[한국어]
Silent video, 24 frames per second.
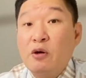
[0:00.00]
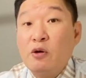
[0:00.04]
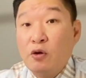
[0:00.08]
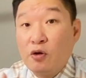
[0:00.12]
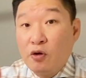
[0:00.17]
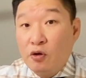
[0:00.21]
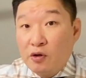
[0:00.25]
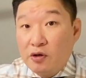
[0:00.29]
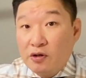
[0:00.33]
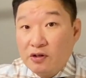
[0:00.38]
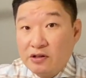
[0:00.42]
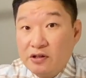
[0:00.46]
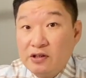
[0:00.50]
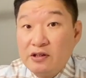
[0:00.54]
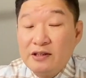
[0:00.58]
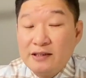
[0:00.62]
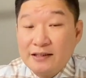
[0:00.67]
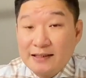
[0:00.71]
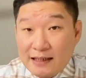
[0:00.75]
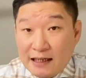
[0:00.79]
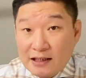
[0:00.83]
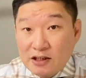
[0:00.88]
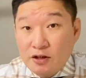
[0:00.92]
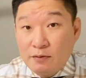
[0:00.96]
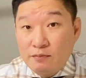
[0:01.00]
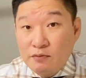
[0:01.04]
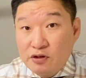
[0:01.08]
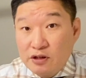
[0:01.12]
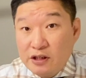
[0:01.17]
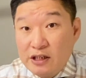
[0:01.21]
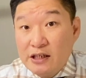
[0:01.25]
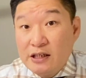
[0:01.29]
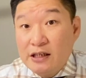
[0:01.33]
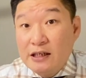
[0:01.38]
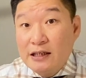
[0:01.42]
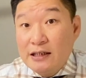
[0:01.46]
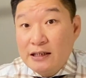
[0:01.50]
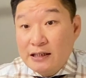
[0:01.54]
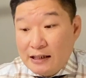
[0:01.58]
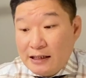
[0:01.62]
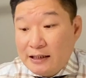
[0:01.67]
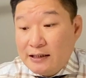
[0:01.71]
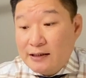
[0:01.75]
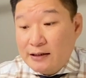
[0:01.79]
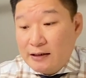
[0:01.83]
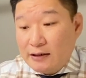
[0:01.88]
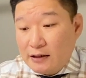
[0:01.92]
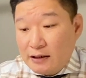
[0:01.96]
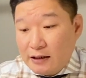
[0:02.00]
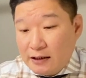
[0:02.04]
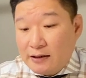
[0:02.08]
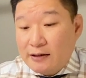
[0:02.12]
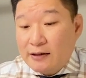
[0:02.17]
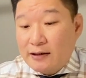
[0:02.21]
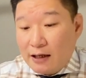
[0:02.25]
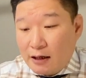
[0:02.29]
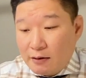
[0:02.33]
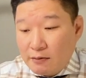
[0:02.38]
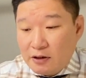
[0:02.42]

것들 장점들이 있, 있다.